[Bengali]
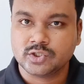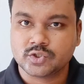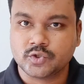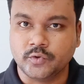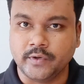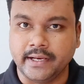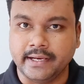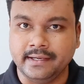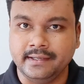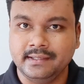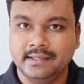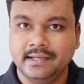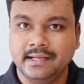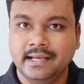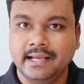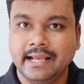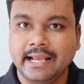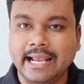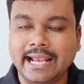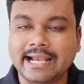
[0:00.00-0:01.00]
স্টুডেন্ট
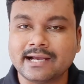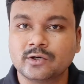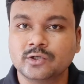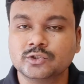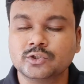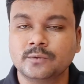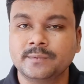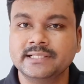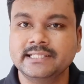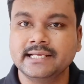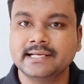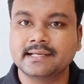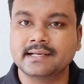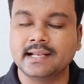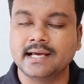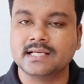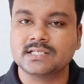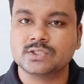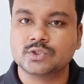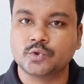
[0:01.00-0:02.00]
এখন তোমাদের
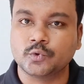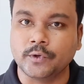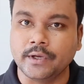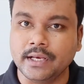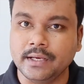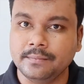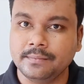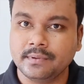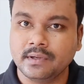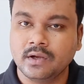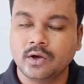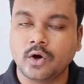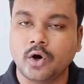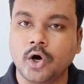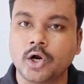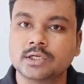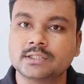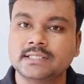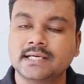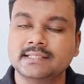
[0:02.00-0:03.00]
ক্লাস টুয়েলভ
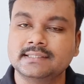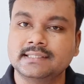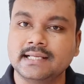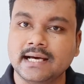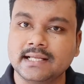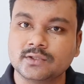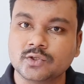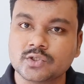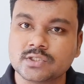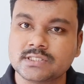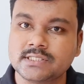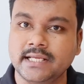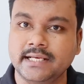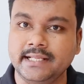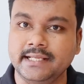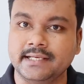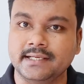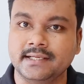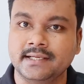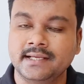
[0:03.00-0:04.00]
অর্থাৎ দ্বাদশ
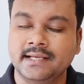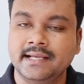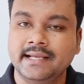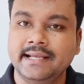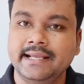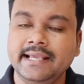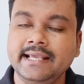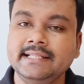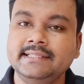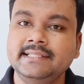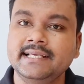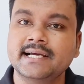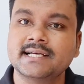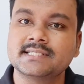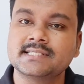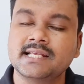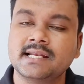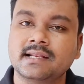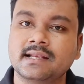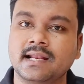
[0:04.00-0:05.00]
শ্রেণীর
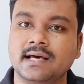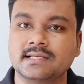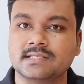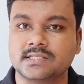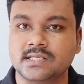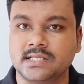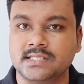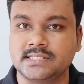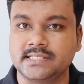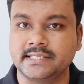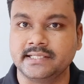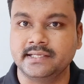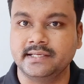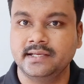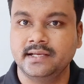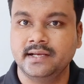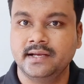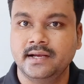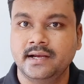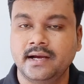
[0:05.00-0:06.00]
ইতিহাসের ক্লাস আছে
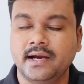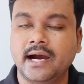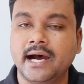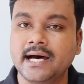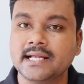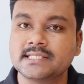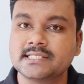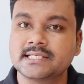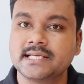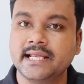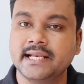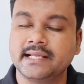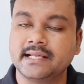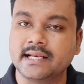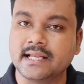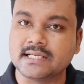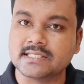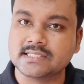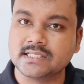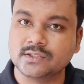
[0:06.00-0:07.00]
আজকের
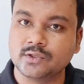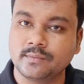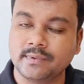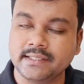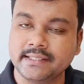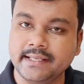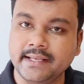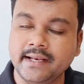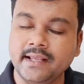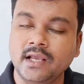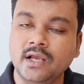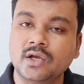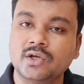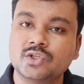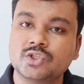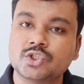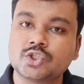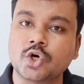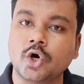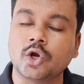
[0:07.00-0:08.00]
ক্লাসে তোমাদের
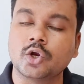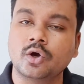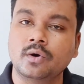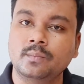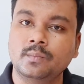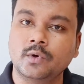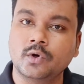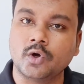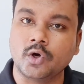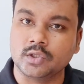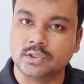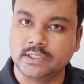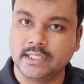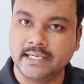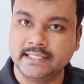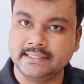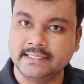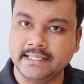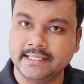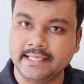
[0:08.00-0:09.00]
ছ নম্বর
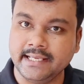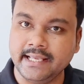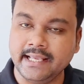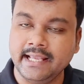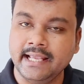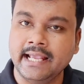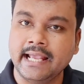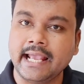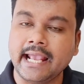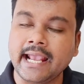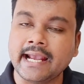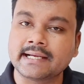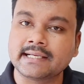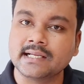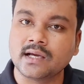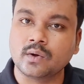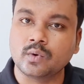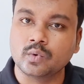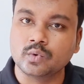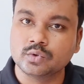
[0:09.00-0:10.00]
অধ্যায় থেকে
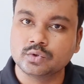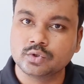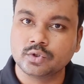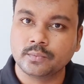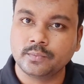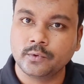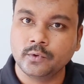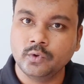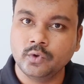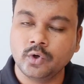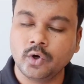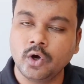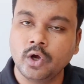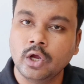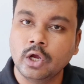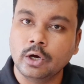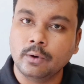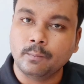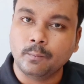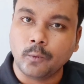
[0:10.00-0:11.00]
একটা গুরুত্বপূর্ণ
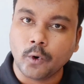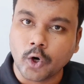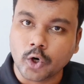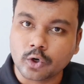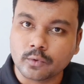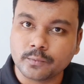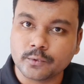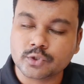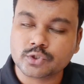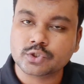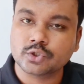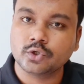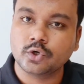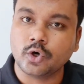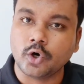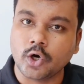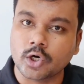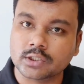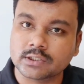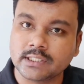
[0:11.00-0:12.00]
বড় প্রশ্ন
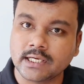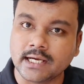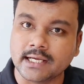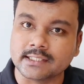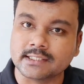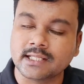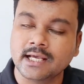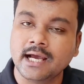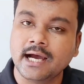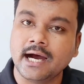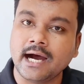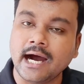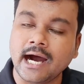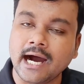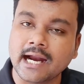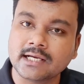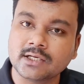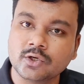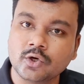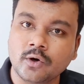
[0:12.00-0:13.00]
অর্থাৎ
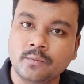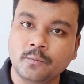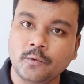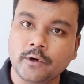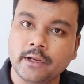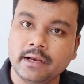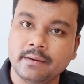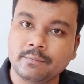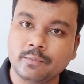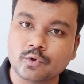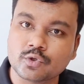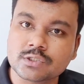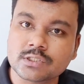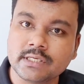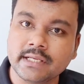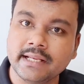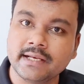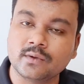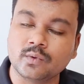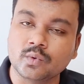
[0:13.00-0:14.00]
আট নম্বরের
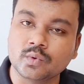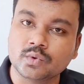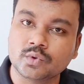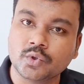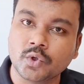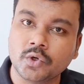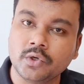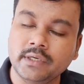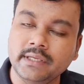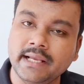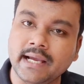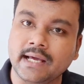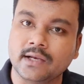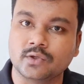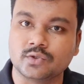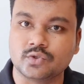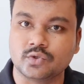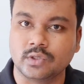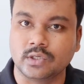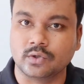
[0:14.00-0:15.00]
প্রশ্নের উত্তর নিয়ে
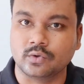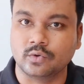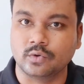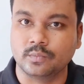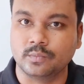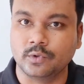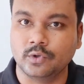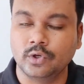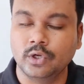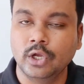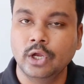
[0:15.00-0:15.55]
আলোচনা করব